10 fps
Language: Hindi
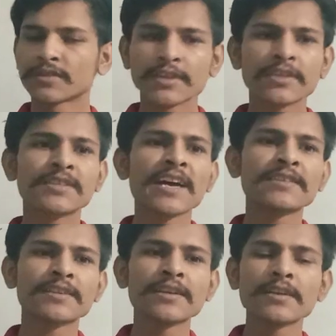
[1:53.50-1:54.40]
शिक्षा
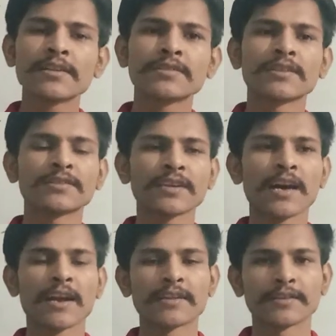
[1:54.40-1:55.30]
से
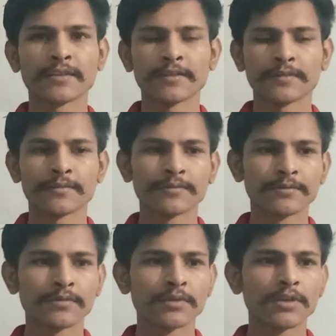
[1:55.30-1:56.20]
संस्कार आते हैं
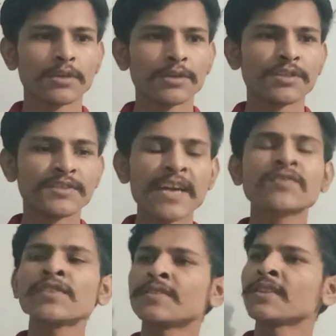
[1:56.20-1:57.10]

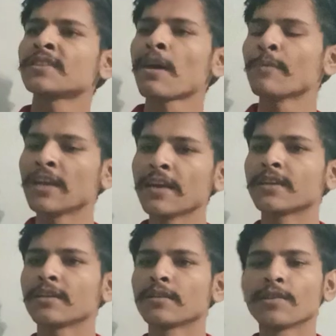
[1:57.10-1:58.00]
जैसी शिक्षा
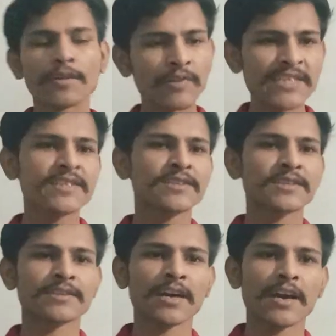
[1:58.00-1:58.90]
मिलेगी वैसे
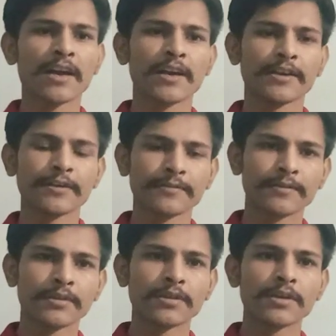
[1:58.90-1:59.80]
संस्कार आएंगे
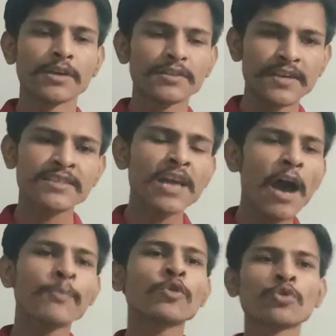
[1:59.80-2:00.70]
जैसा
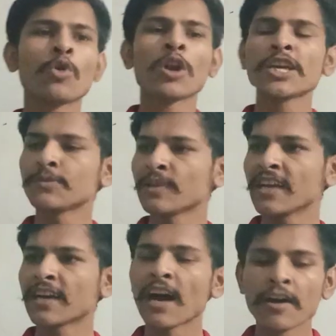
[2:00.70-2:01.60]
आपको नॉलेज
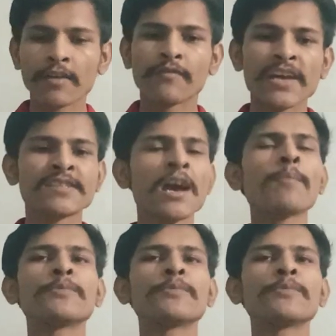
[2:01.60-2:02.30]
मिलेगा वैसे आप